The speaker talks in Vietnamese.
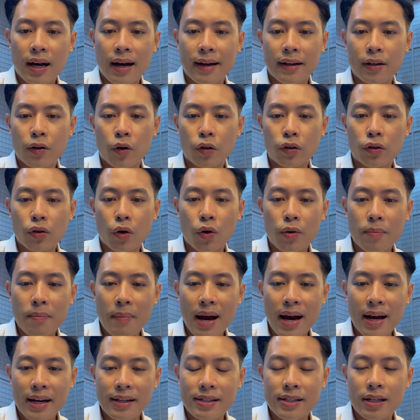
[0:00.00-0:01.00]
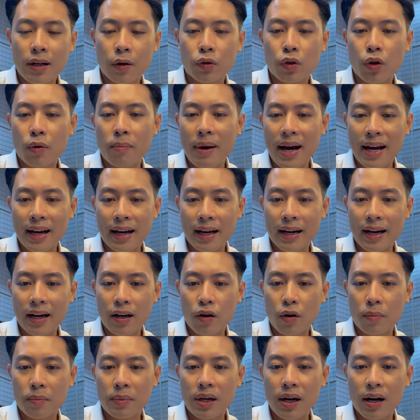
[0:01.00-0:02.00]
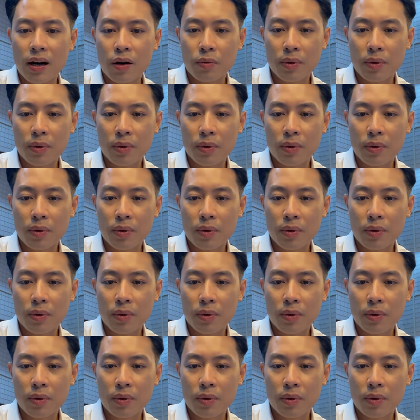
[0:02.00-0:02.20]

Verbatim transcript: Hà Nội tối mai, chiều tối mai khả năng có mưa